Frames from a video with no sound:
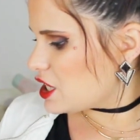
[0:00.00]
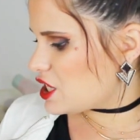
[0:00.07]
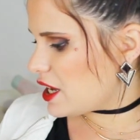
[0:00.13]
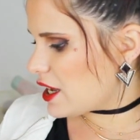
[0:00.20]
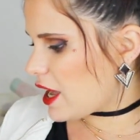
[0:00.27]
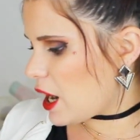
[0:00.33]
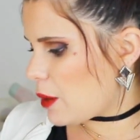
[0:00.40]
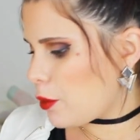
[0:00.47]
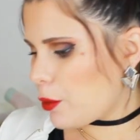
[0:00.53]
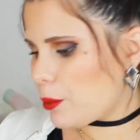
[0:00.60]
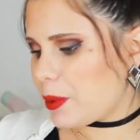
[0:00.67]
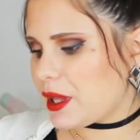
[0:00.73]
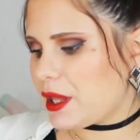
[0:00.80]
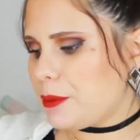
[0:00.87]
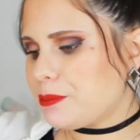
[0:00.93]
J'ai
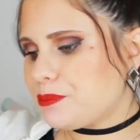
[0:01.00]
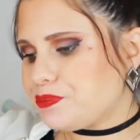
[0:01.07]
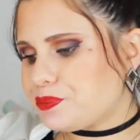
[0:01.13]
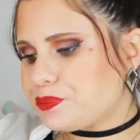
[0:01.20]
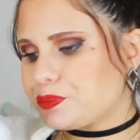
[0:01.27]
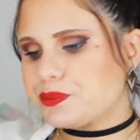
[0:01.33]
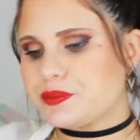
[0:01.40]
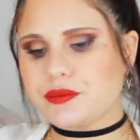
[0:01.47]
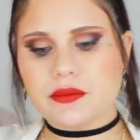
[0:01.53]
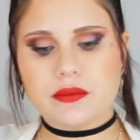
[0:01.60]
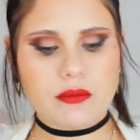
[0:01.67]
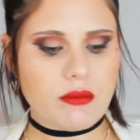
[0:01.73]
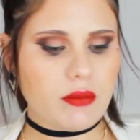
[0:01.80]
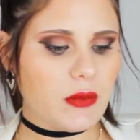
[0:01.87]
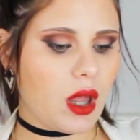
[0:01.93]
également pris
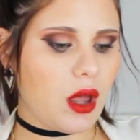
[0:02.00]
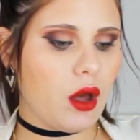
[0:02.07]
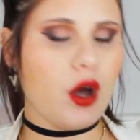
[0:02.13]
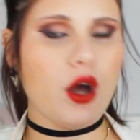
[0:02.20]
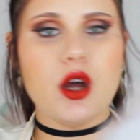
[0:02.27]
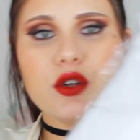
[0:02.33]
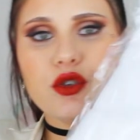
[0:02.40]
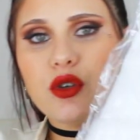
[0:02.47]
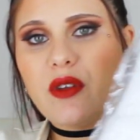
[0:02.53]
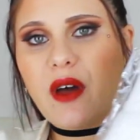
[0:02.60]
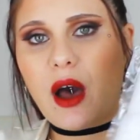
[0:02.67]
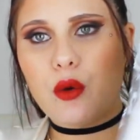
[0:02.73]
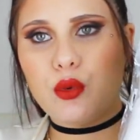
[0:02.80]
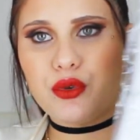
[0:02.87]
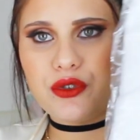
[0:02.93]
euh, deux
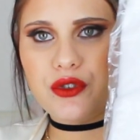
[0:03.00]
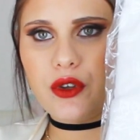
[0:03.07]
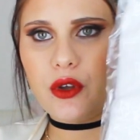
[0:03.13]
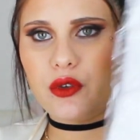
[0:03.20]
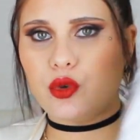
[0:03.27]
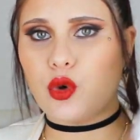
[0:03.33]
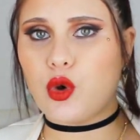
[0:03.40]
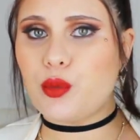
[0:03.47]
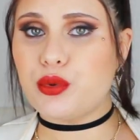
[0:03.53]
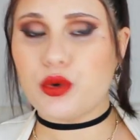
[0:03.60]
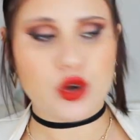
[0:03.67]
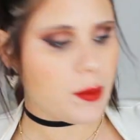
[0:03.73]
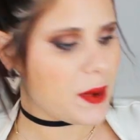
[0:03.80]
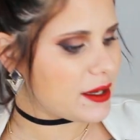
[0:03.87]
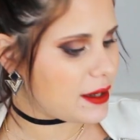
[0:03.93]
draus donc
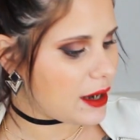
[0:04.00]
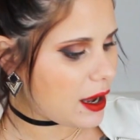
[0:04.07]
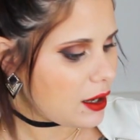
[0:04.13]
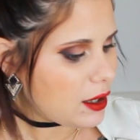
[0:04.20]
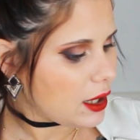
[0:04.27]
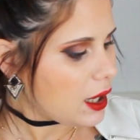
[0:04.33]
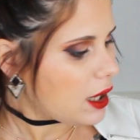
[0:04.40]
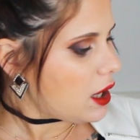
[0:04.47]
pour le matelas.